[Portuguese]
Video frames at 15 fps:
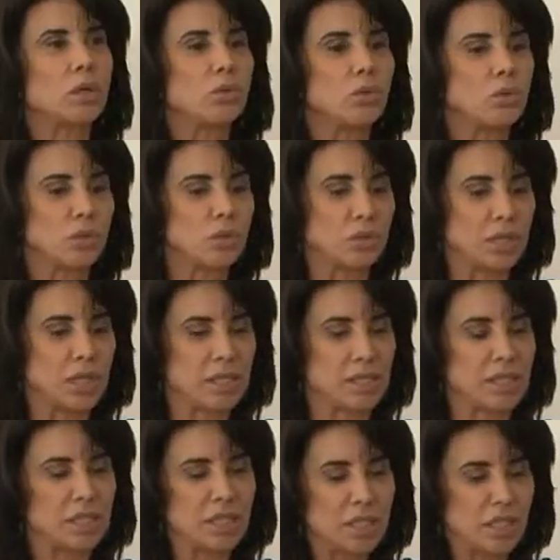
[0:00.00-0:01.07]
quando
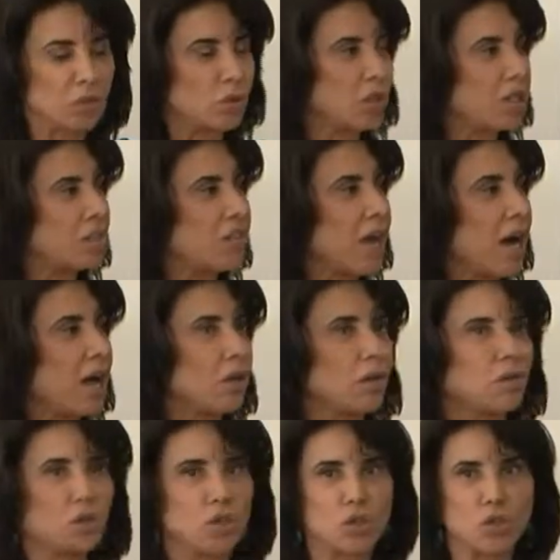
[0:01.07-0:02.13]
as escrituras
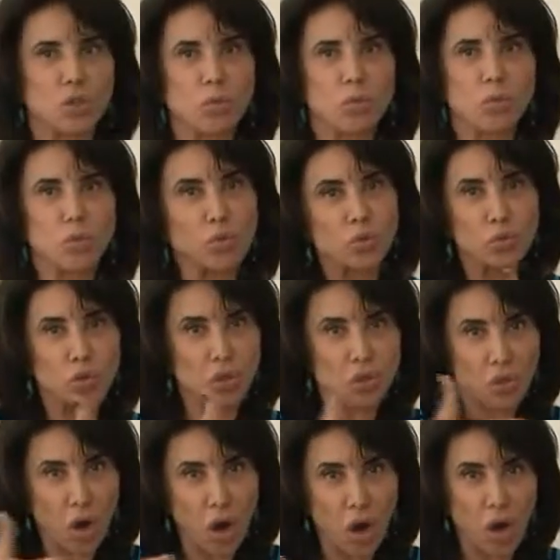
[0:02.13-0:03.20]
falam, nós somos um
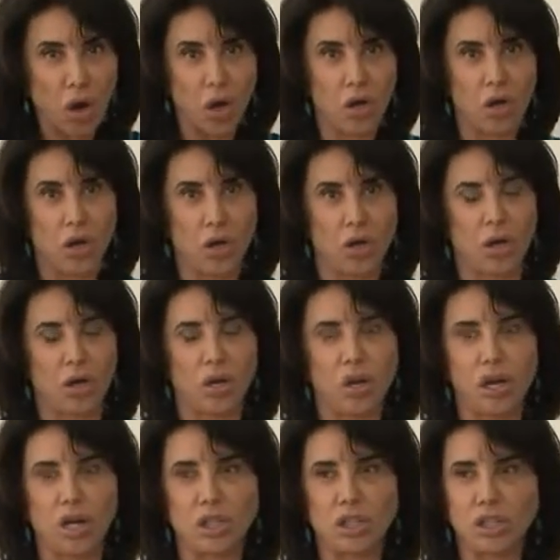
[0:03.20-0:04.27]
só,
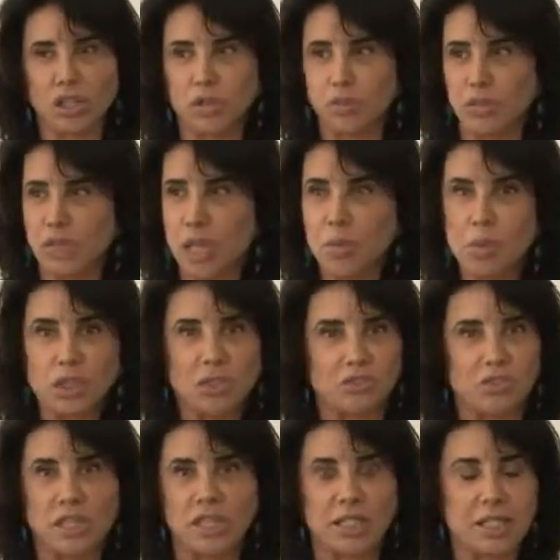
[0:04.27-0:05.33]
a gente não tem uma
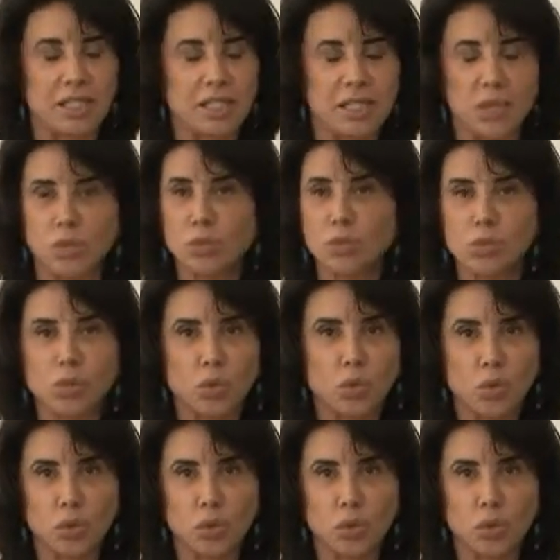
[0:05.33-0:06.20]
diferenciação um do